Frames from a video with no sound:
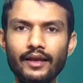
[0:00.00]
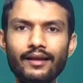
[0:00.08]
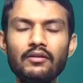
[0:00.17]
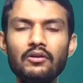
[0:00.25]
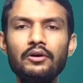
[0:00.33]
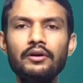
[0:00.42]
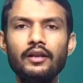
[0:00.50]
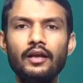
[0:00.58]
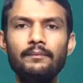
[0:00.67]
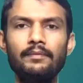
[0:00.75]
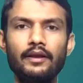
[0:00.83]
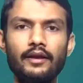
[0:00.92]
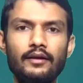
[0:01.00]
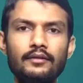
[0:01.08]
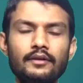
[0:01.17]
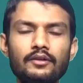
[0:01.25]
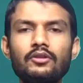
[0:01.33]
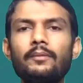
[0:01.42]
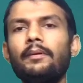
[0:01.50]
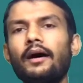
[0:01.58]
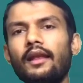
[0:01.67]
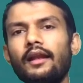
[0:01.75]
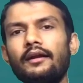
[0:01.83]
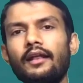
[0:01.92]
एक लॉन्ग टाइप रहेगा तो
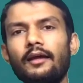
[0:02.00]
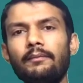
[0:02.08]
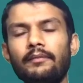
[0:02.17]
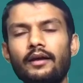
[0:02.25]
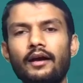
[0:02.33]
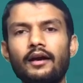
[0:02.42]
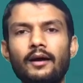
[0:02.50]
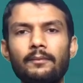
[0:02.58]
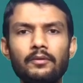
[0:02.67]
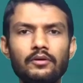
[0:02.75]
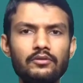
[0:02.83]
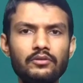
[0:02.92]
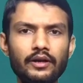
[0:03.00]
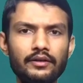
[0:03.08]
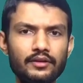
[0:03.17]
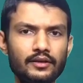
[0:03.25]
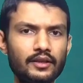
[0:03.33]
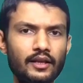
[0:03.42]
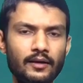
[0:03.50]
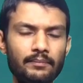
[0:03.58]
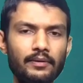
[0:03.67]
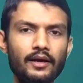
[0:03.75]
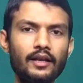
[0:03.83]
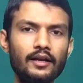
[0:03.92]
पहला टाइप में अगर आप लोग को आंसर देना है
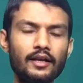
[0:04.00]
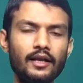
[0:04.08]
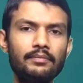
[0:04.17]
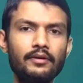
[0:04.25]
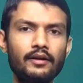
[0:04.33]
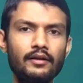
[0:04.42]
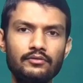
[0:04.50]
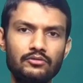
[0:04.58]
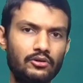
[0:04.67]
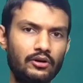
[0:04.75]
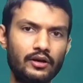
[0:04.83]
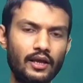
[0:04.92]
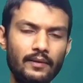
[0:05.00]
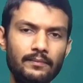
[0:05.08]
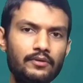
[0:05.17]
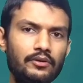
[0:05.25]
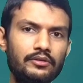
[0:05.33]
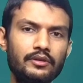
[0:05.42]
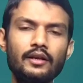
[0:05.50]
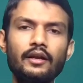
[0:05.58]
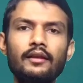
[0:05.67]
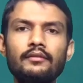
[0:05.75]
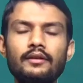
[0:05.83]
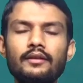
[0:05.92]
पहला टाइप का शॉर्ट टाइप क्वेश्चन
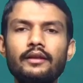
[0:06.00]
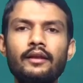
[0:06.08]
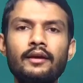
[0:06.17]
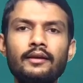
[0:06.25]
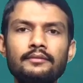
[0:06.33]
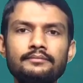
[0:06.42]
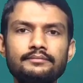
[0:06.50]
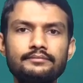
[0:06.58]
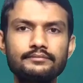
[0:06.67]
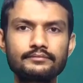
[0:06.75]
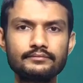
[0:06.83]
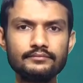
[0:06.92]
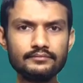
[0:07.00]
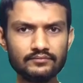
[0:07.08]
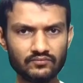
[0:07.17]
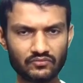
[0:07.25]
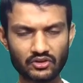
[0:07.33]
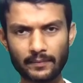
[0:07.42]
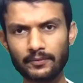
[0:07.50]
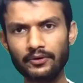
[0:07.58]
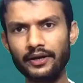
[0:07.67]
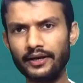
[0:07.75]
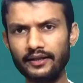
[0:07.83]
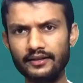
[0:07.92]
का आंसर देना है तो
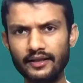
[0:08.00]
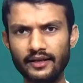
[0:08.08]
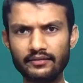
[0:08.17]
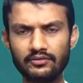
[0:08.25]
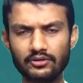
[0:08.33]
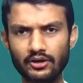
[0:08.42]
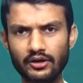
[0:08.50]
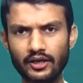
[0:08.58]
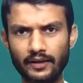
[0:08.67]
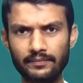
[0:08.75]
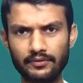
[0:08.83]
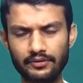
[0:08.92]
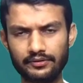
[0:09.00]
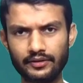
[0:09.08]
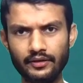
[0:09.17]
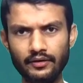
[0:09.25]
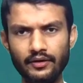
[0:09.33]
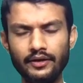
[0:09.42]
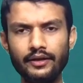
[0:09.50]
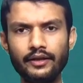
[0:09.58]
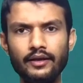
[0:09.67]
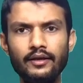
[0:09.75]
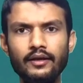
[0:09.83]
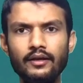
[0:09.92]
आपको हेडिंग देना है शॉर्ट टाइप क्वेश्चन
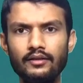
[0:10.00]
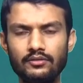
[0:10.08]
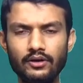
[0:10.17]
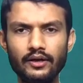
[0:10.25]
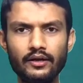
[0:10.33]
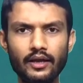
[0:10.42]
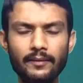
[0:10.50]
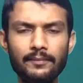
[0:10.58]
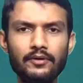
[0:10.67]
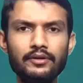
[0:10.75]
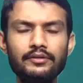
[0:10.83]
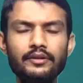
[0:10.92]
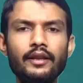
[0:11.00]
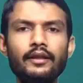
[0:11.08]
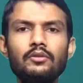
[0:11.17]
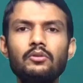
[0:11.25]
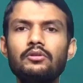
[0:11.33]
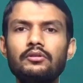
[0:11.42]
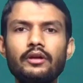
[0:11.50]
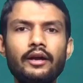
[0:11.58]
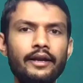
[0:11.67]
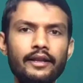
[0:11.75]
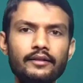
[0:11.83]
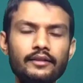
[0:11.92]
ठीक है शॉर्ट टाइप क्वेश्चन है तो उसका
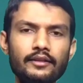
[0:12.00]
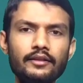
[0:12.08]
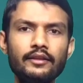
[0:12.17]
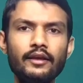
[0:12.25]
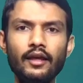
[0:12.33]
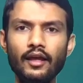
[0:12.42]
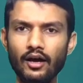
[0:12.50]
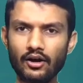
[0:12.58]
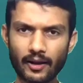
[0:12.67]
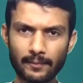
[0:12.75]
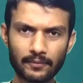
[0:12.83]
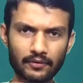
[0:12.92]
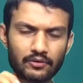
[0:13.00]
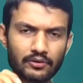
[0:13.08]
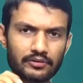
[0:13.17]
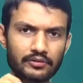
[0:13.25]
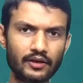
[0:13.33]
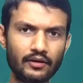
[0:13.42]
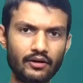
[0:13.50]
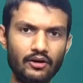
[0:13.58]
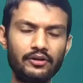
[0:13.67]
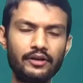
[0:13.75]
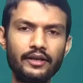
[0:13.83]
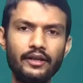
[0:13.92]
हेडिंग दे दीजिए और आप लोग क्वेश्चन
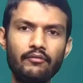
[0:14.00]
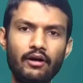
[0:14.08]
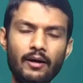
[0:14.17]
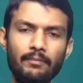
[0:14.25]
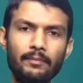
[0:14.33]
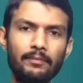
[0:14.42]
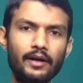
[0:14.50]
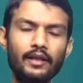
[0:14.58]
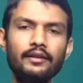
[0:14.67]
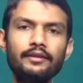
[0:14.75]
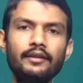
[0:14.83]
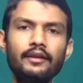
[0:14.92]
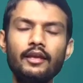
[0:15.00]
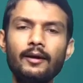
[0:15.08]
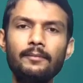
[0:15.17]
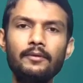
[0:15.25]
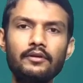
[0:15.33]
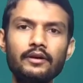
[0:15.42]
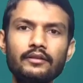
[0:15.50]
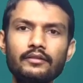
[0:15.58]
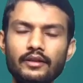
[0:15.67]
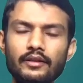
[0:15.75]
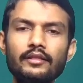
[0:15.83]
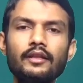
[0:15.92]
काउंट करिए वहाँ पे पढ़ लीजिए कि आप लोग का
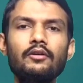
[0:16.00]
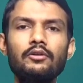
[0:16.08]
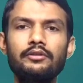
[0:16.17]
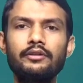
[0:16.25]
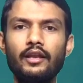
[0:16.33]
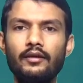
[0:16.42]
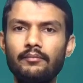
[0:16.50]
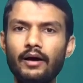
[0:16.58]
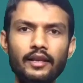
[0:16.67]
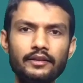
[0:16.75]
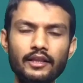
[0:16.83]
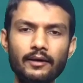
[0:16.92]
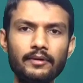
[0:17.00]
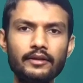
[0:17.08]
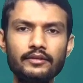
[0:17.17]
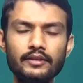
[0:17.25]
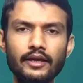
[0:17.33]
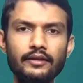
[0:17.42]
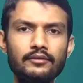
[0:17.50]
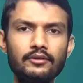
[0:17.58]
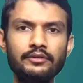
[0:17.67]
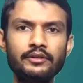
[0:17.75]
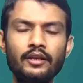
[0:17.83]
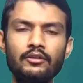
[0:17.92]
कितना क्वेश्चन है मान लेते हैं आपका सत्ताईस
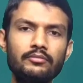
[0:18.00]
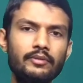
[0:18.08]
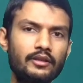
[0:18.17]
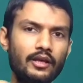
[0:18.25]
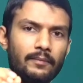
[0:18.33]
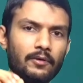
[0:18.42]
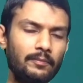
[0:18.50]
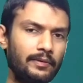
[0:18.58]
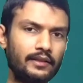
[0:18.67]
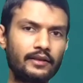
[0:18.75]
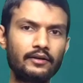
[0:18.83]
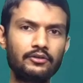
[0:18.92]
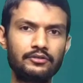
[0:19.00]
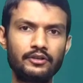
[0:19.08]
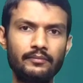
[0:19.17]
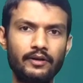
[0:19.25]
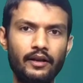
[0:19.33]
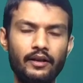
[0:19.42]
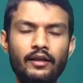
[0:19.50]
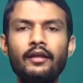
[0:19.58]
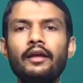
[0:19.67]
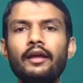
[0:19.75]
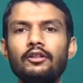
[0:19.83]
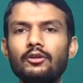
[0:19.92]
क्वेश्चन है उसमें से आपको पंद्रह क्वेश्चन बनाना है
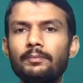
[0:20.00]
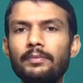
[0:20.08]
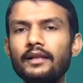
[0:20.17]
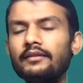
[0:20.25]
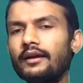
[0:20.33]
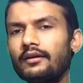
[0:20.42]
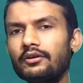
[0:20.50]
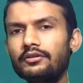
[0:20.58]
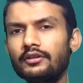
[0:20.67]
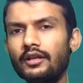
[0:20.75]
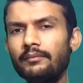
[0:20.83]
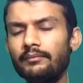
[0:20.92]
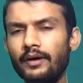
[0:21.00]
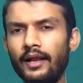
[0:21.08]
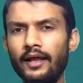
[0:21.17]
तो पंद्रह क्वेश्चन